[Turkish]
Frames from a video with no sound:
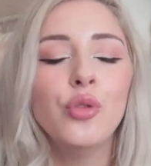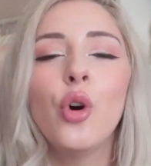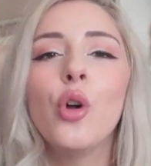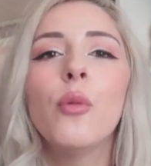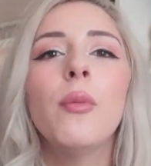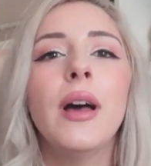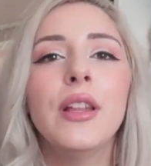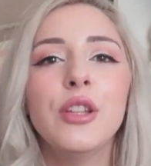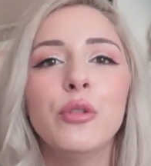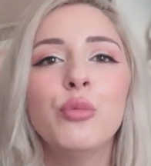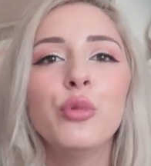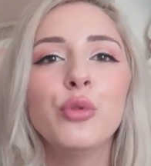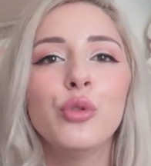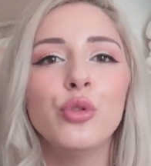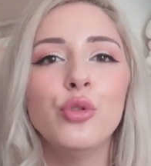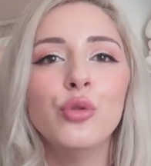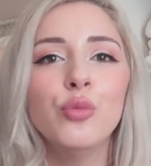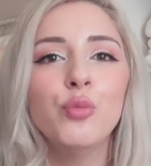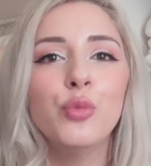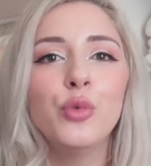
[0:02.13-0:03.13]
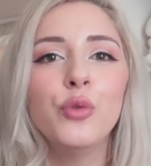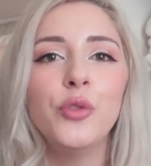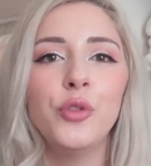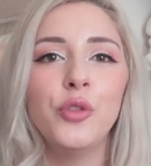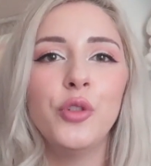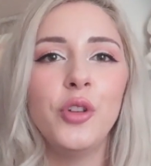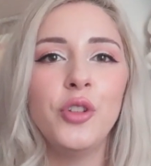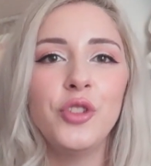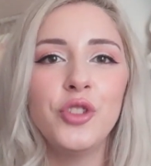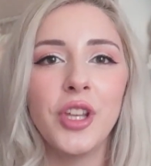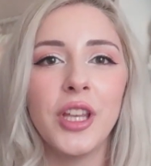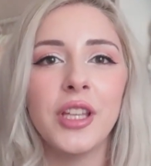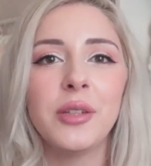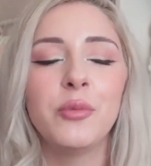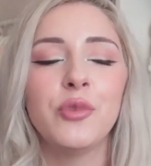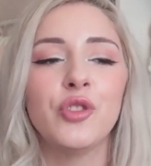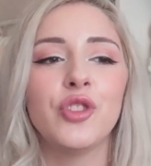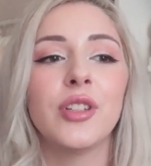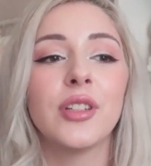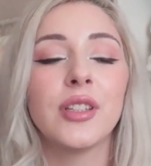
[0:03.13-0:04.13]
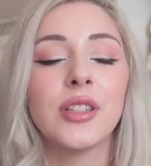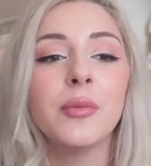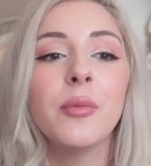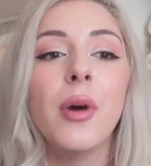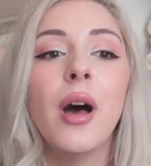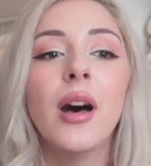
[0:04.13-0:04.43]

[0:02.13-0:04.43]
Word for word: Normalde bugün bu videoyu çekmeyecektim.